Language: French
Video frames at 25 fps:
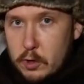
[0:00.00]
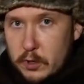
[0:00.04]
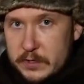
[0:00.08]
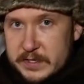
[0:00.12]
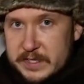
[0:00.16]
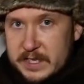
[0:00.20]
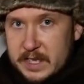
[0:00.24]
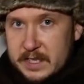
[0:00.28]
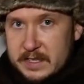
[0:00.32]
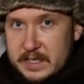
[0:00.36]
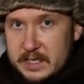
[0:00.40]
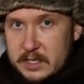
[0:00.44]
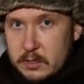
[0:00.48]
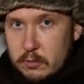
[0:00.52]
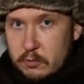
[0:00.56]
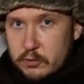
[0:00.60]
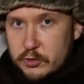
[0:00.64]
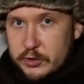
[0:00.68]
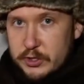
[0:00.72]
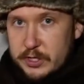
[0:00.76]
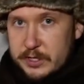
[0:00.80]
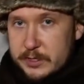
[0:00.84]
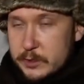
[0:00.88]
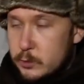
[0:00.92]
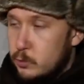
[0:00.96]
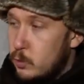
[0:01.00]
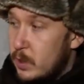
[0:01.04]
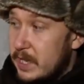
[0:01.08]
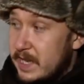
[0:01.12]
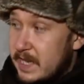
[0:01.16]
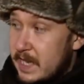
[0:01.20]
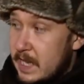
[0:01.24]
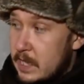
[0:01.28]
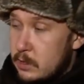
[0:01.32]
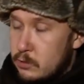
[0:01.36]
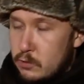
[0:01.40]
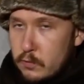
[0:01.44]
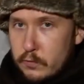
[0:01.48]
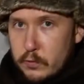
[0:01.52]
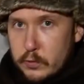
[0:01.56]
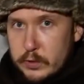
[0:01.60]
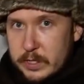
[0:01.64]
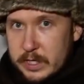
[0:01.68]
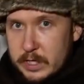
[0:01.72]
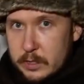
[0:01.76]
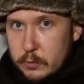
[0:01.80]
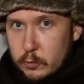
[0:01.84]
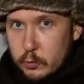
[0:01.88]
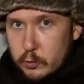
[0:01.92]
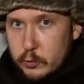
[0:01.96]
lorsqu'un étranger souhaitait
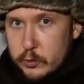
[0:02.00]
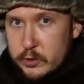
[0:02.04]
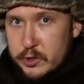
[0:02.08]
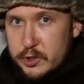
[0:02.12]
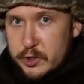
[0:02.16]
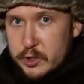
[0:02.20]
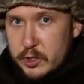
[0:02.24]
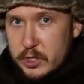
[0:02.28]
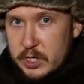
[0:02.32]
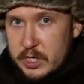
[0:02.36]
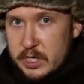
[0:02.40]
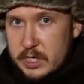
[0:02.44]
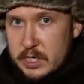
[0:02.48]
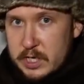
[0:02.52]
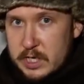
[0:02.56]
devenir russe,